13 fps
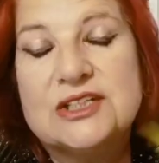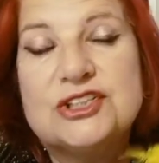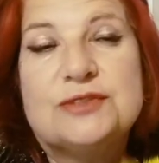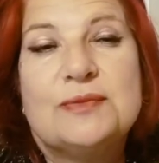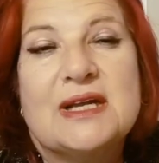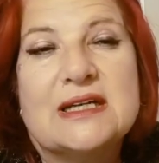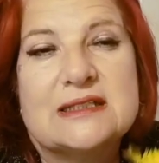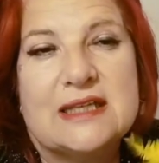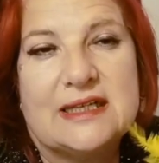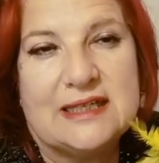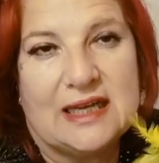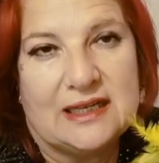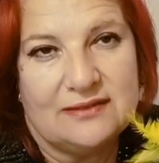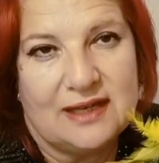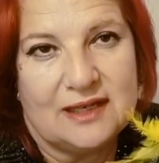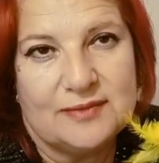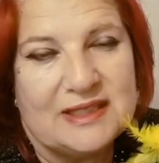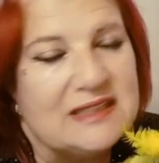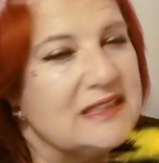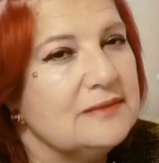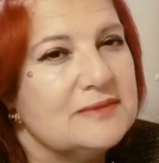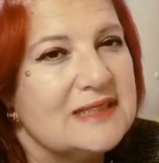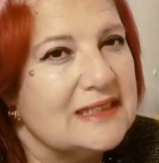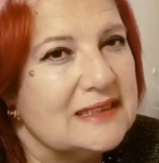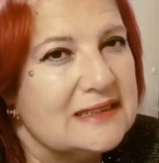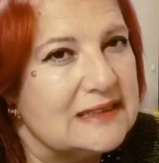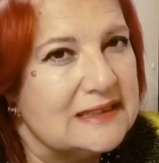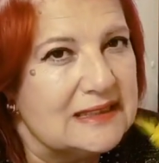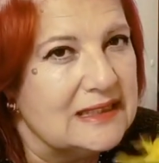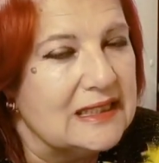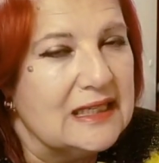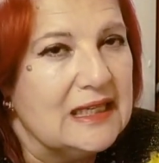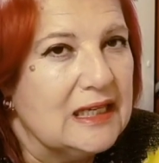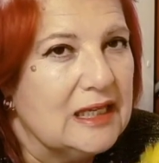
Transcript: Şımarıklığa yer vermeyin. Kimsenin sizi